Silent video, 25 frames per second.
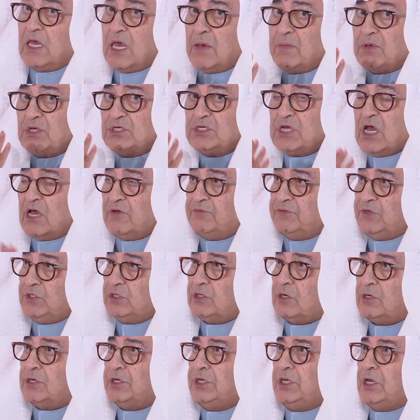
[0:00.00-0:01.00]
كما جاء في
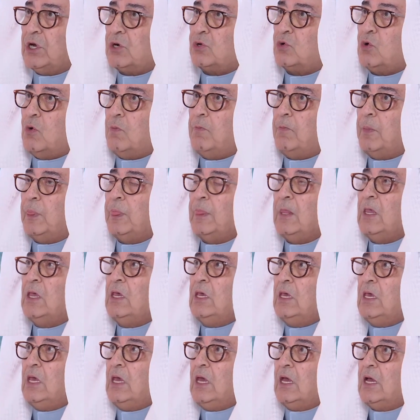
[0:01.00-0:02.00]
تقريركم
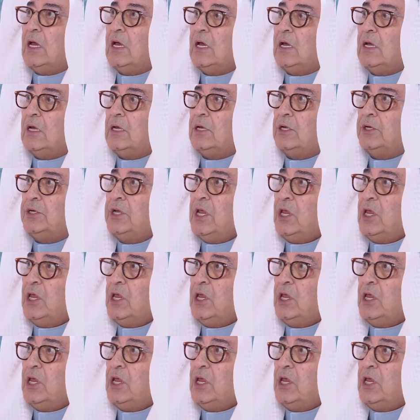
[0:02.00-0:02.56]
آه،